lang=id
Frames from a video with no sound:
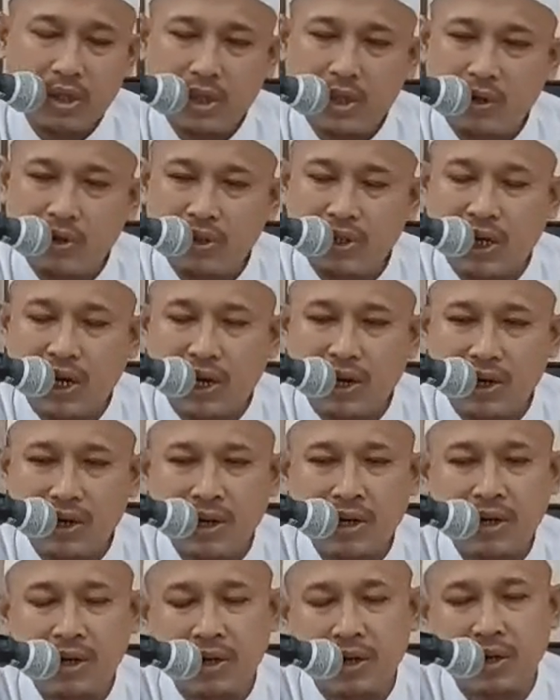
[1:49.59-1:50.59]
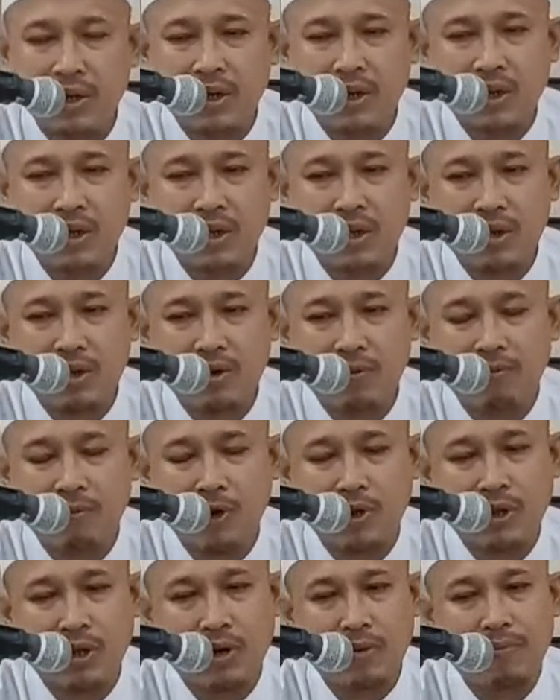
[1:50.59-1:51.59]
Terus akhirnya
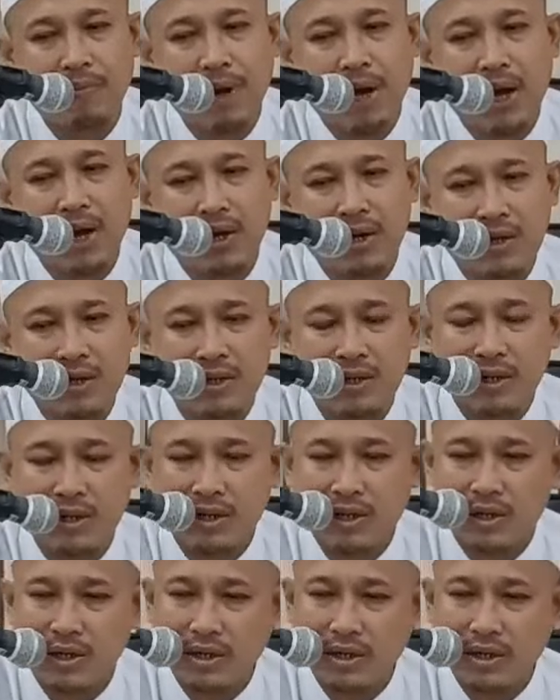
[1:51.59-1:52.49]
boten pareng.